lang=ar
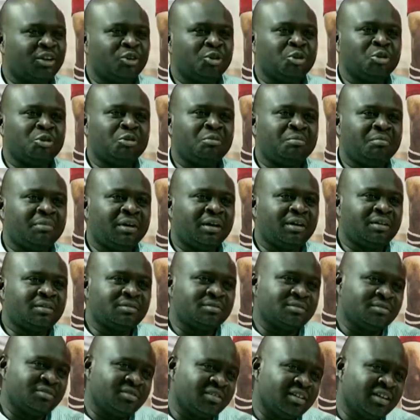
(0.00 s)
القبعه no.
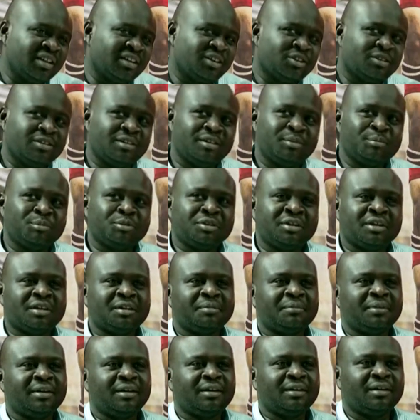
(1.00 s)
نعم. المدرب
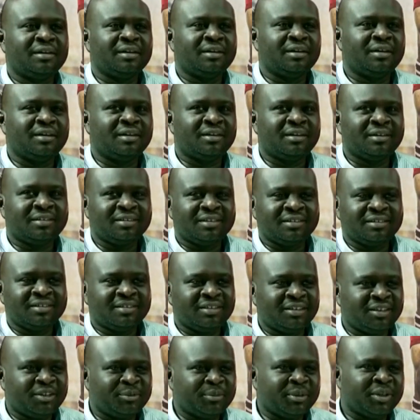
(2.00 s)

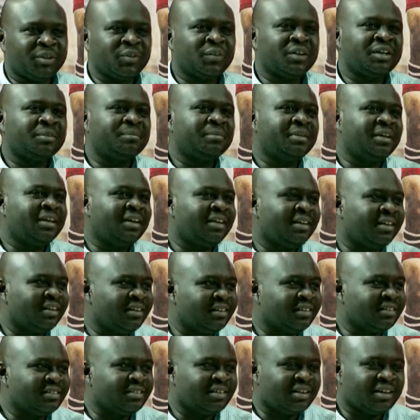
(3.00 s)
الارجنتيني مانويل بريجريني
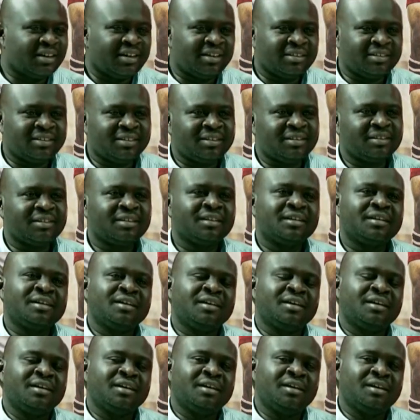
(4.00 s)
صراحه
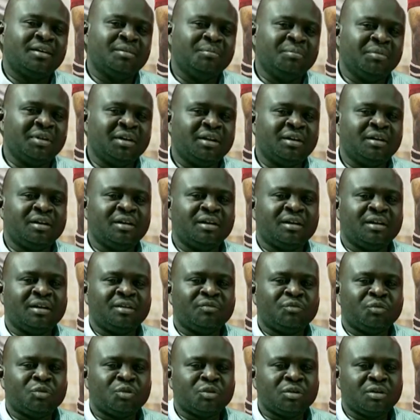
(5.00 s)
آه، من
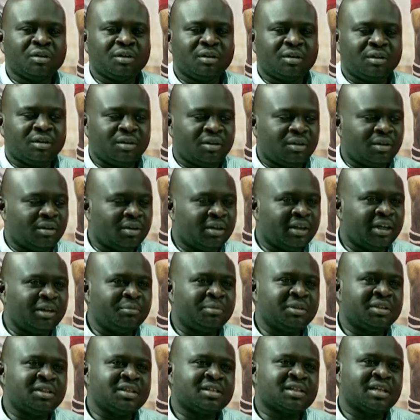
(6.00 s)
الفرق آه، ريال
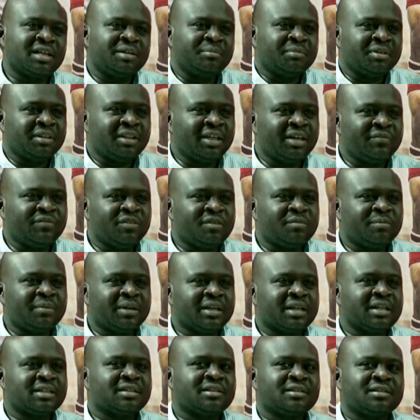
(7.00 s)
بيتيس كان بيتنافس في
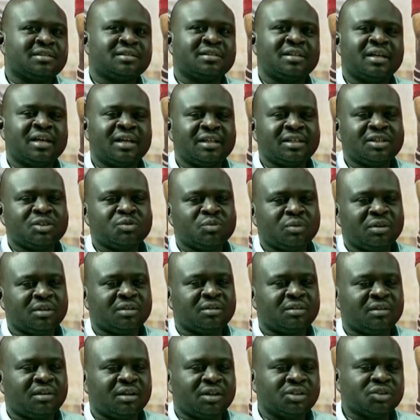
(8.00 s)
المركز السادس وال12
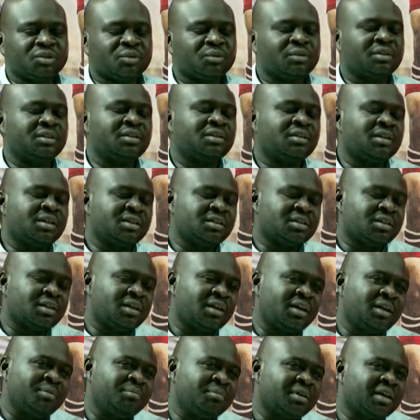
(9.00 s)
وال11
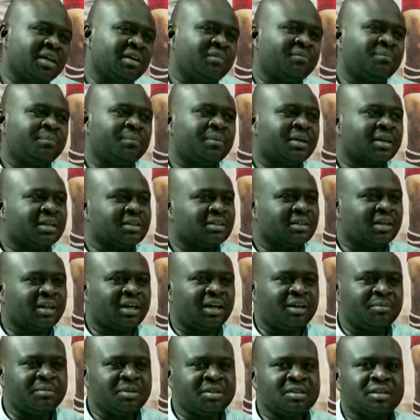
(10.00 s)
الان بقى في المركز
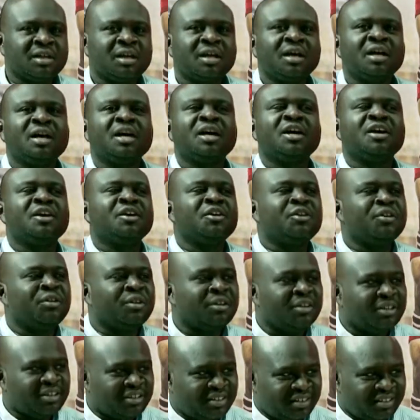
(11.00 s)
الخامس يمكن بدا الدوري
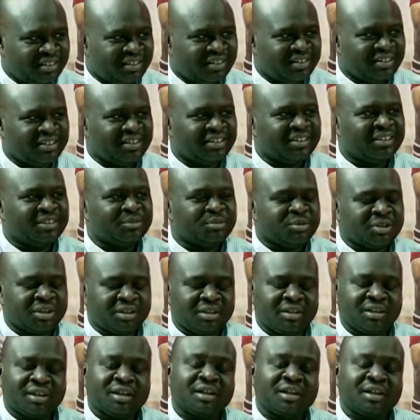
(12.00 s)
حتى متصدر كان متصدر